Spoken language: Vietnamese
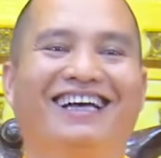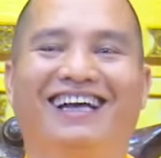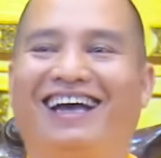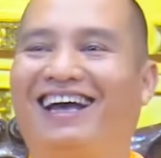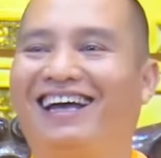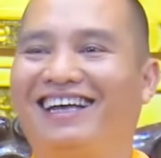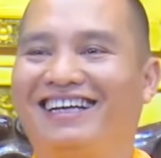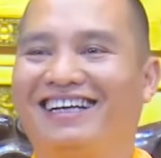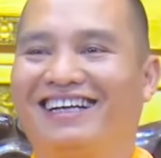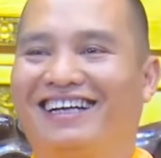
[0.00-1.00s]
À,
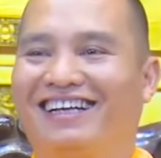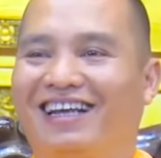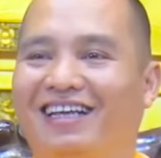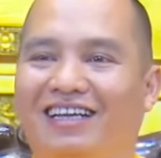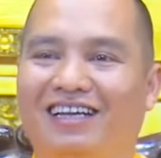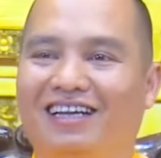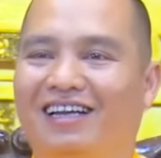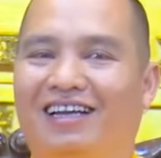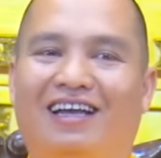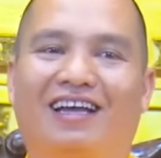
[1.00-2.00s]
thế thì
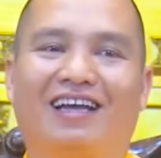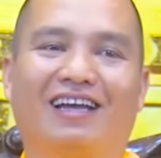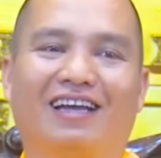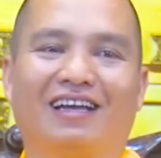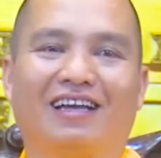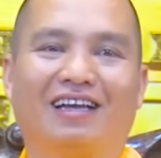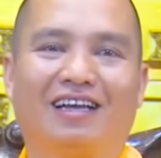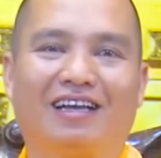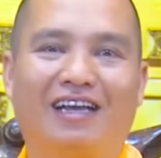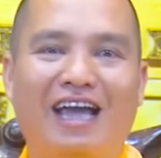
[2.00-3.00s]

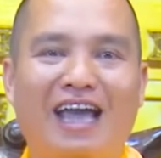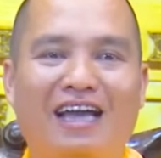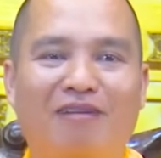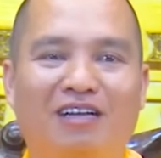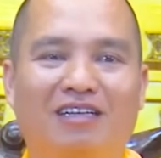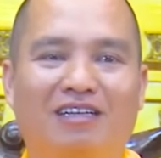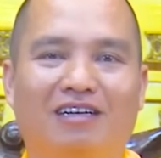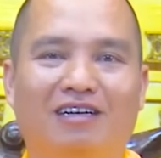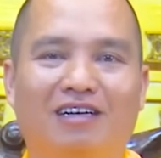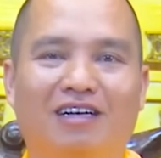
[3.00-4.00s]
nghe cái Phật
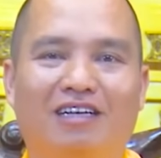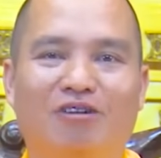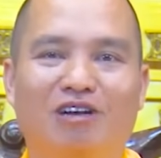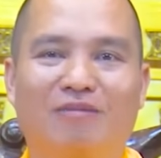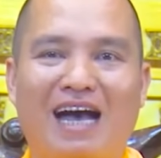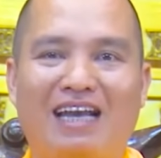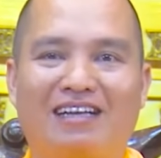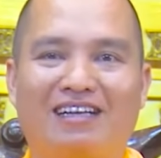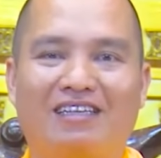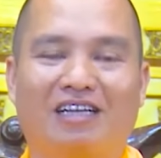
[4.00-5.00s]
tử ở trong cái
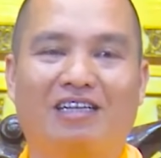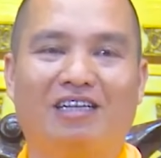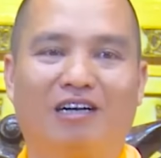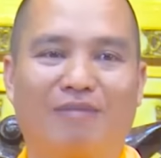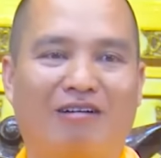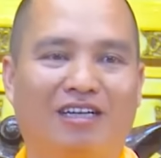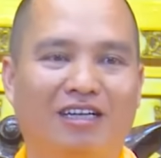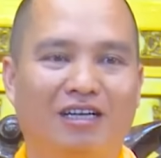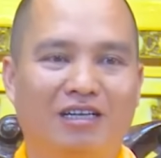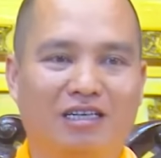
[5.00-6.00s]
ban trật tự bảo gì,
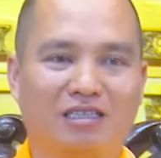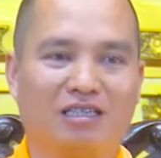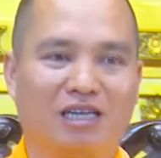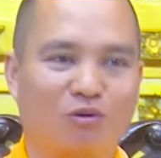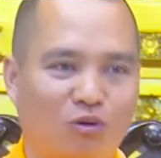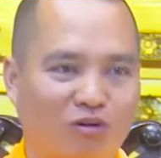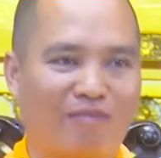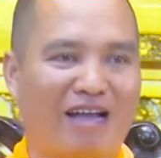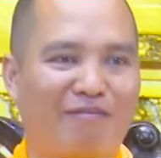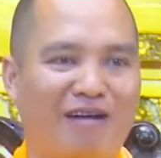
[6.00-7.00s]
dâng sớ xong cụ phải
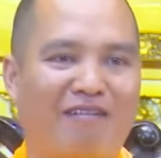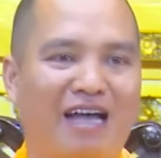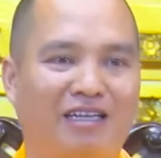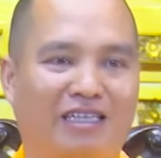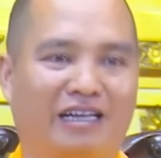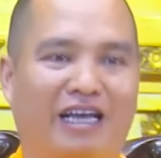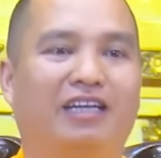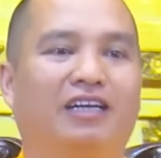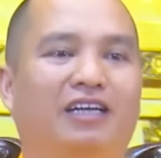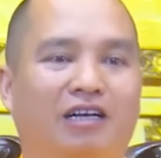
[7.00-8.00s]
bái ba vái, thì chẳng nhẽ
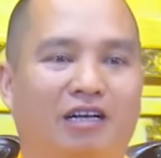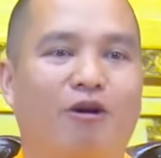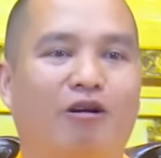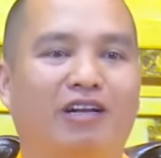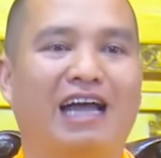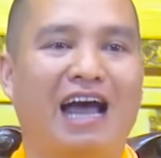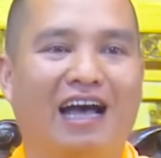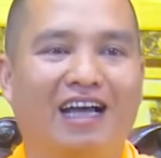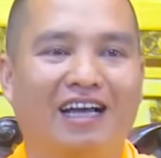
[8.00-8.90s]
gì nó bỏ đi ra,